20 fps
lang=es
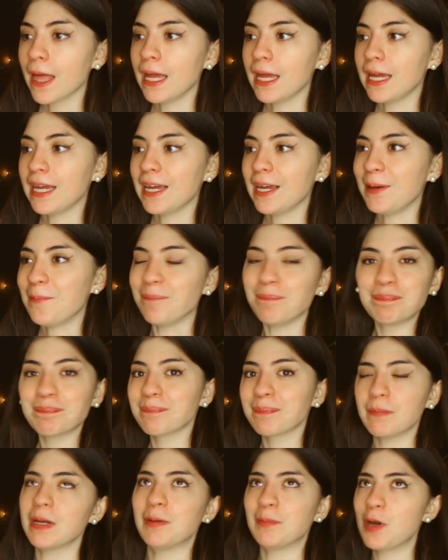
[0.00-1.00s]
Eh,
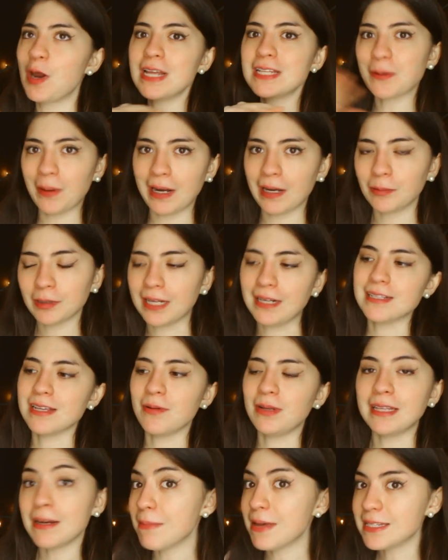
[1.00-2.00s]
bueno, no la escuela como tal,
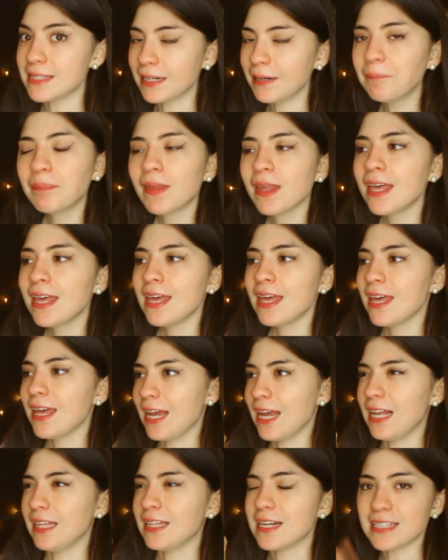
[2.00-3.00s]
sino el trimestre
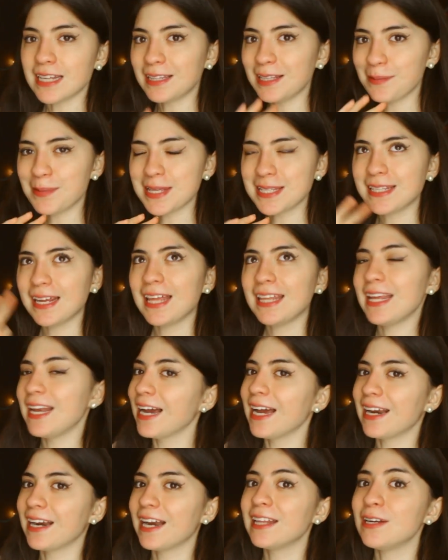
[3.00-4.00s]
el tercer trimestre de la
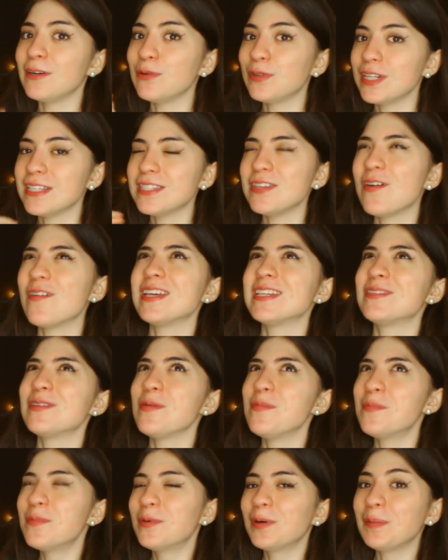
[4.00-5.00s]
carrera de nutrición estoy
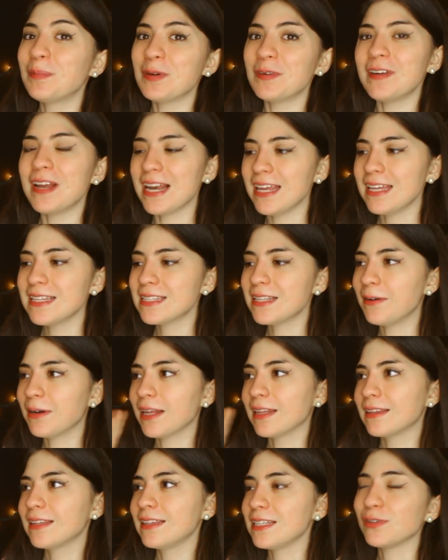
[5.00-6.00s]
muy muy feliz, de
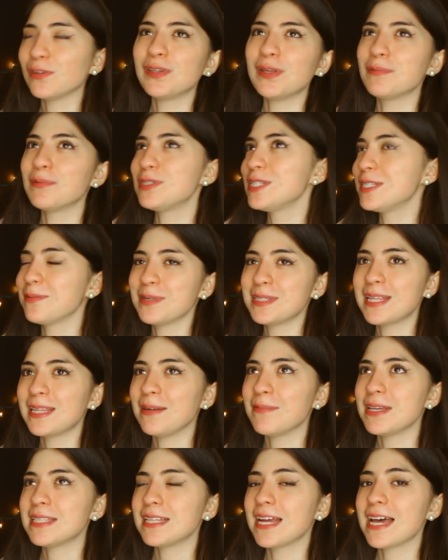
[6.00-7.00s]
verdad disfruté muchísimo este
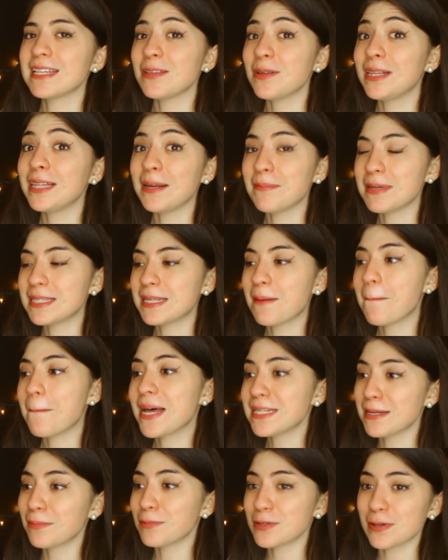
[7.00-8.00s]
trimestre, ha sido el trimestre
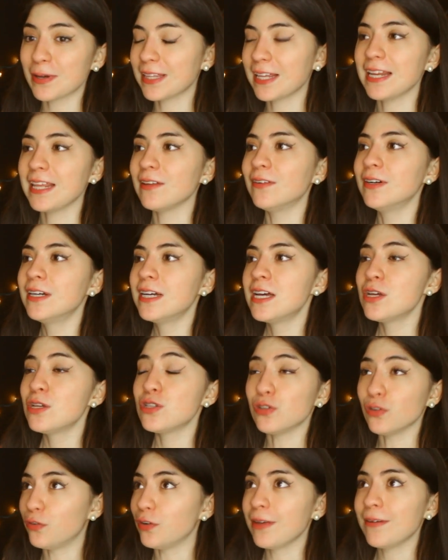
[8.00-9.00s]
más hermoso que he tenido,
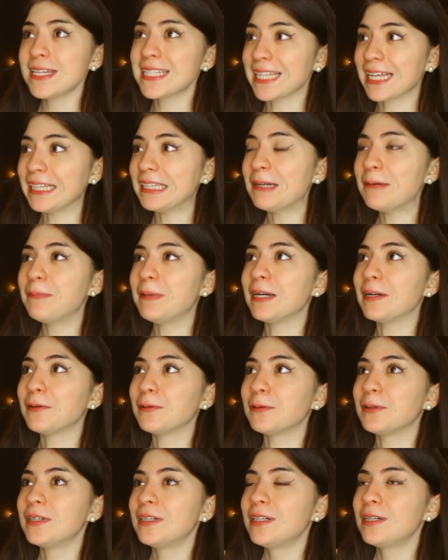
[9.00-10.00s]
sufrí bastante
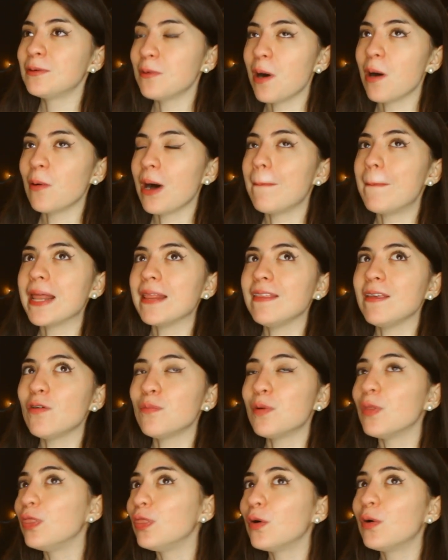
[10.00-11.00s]
pero wow, aprendí un
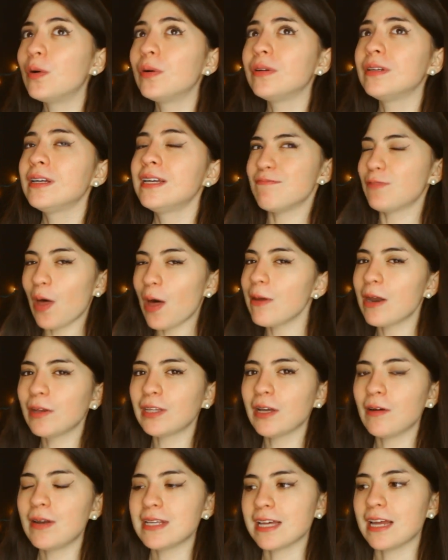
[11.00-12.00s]
montón, todavía no
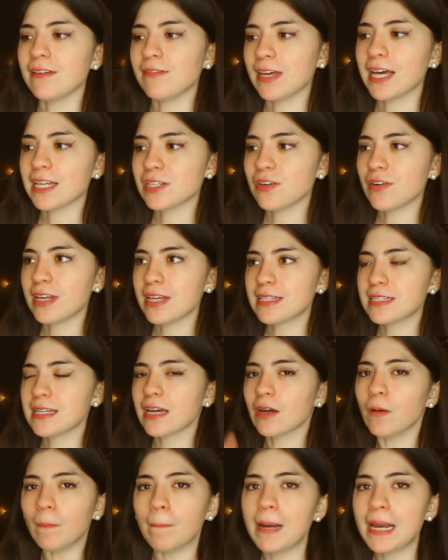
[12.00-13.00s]
tengo las calificaciones
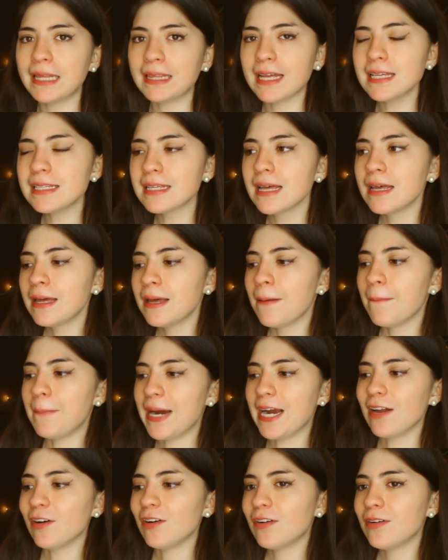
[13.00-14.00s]
completas,
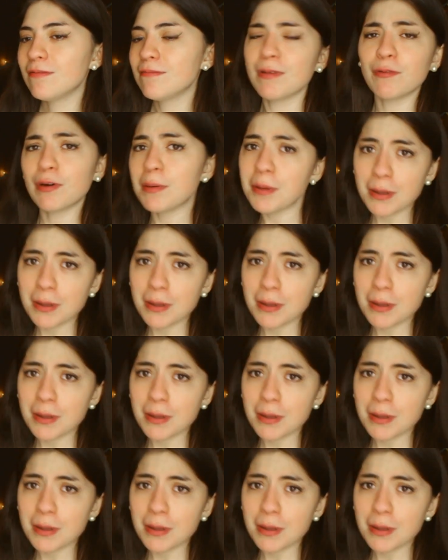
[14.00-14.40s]
pero me fue